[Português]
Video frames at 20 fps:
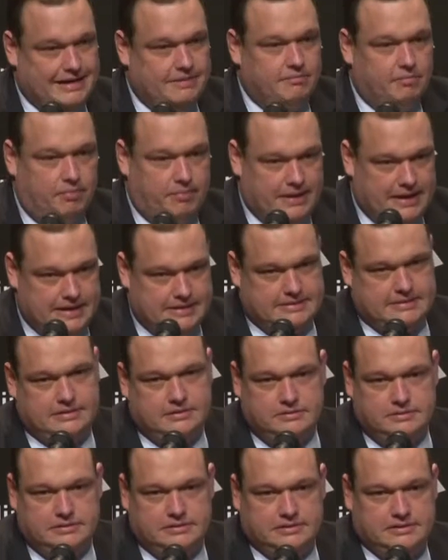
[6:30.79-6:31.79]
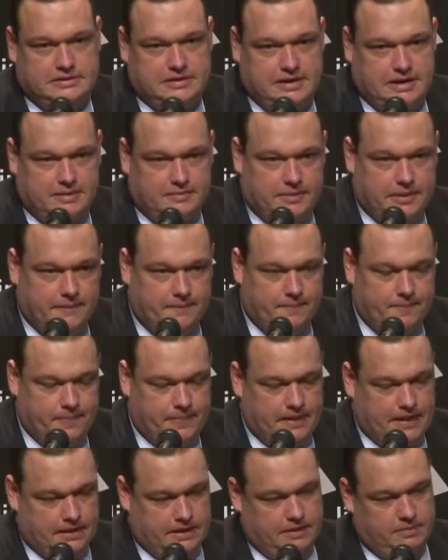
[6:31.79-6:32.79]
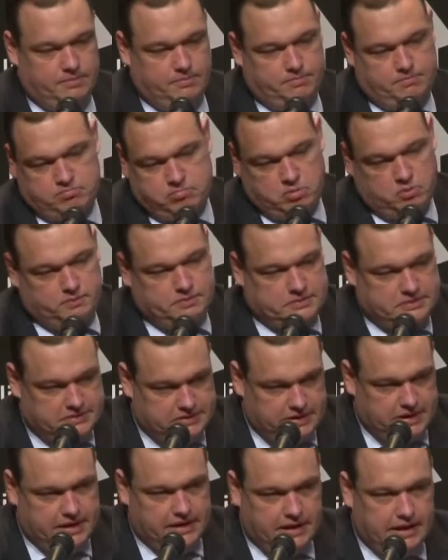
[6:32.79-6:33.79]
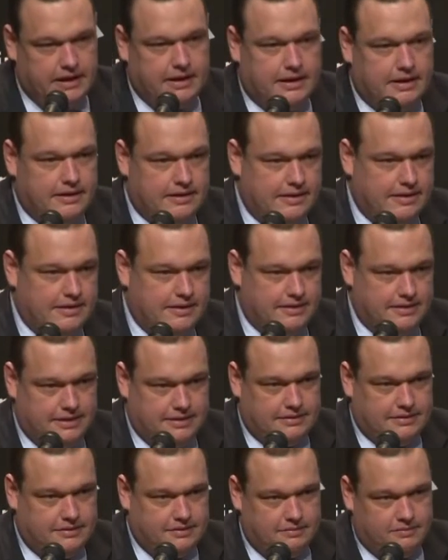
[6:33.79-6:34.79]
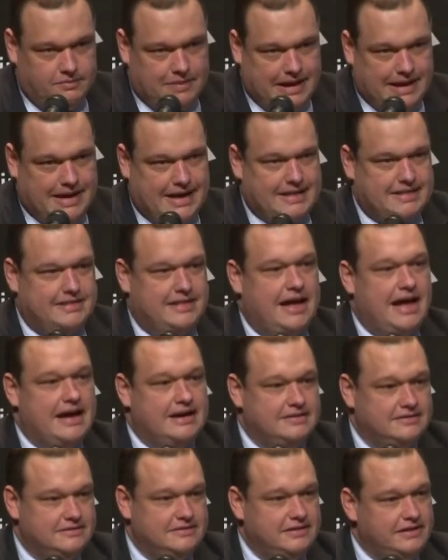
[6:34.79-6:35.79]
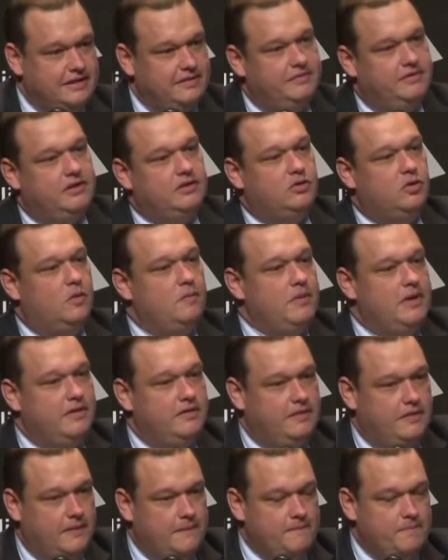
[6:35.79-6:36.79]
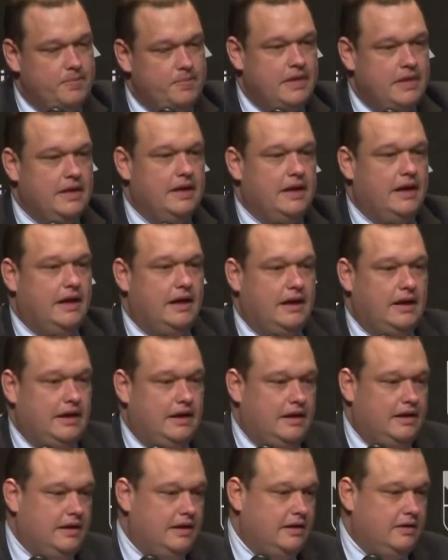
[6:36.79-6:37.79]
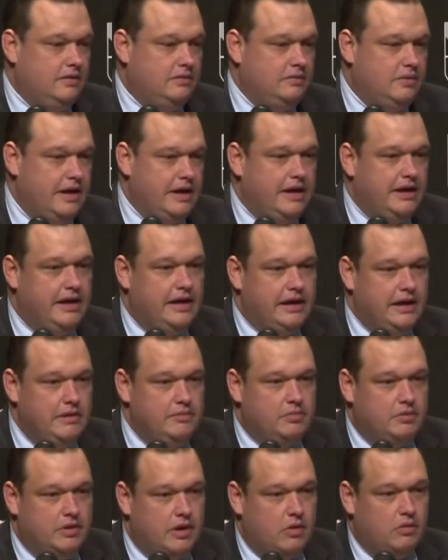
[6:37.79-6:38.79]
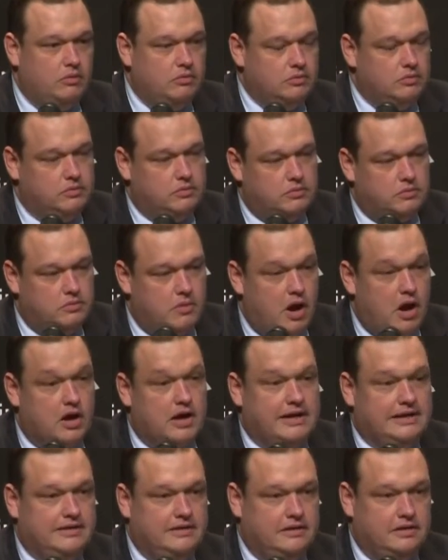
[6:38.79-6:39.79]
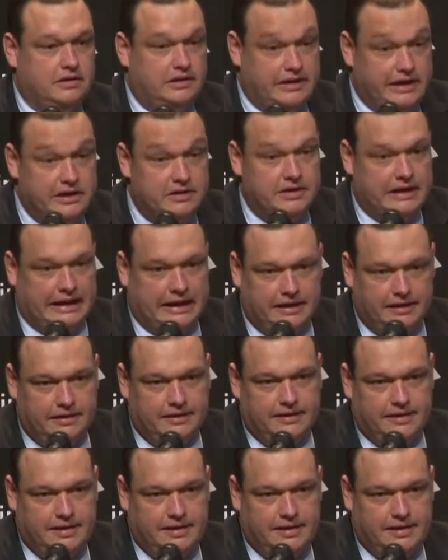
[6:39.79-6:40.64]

limpeza no sistema que propicia aí eh, uma catarse e eventualmente uh, uh, um reequilíbrio, não, um market clearing,